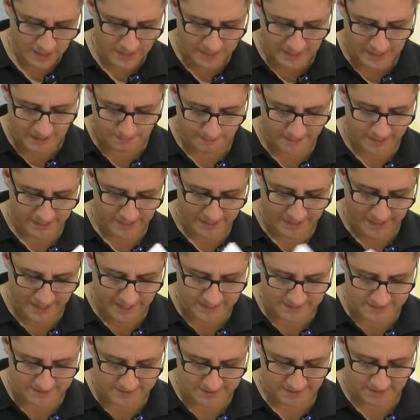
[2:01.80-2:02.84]
la
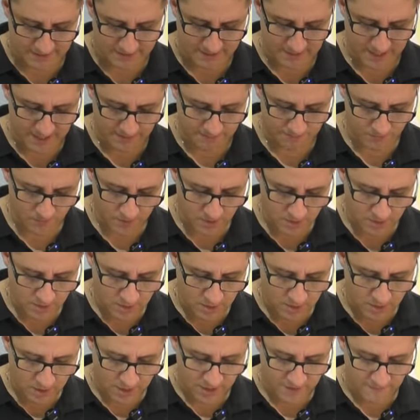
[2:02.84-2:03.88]
bellezza di
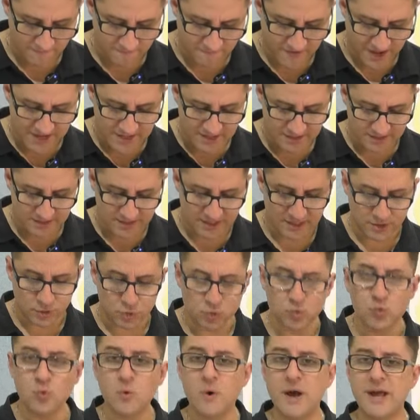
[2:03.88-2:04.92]
eh,
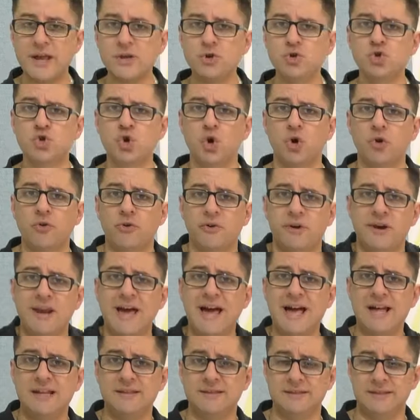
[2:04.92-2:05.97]
22
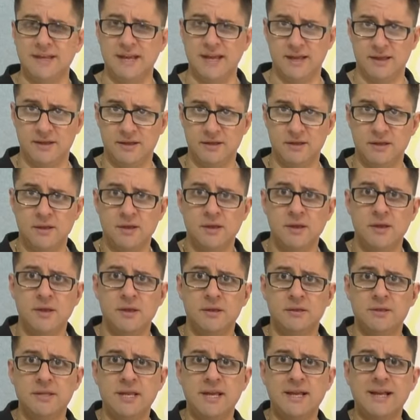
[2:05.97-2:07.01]
giornate
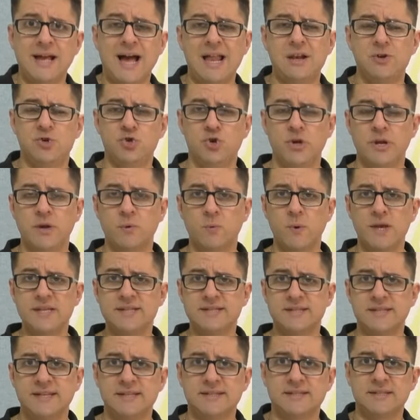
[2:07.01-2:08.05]
di calcio in
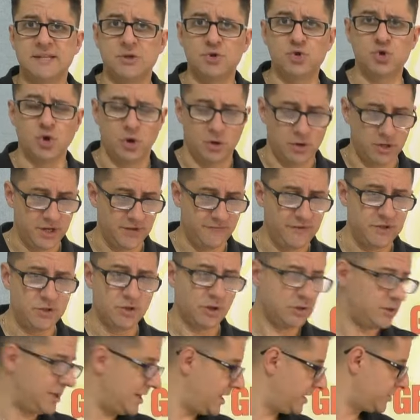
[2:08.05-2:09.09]
questa stagione. Vi
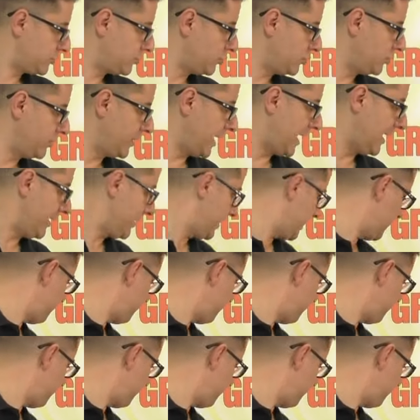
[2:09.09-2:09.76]
do lettura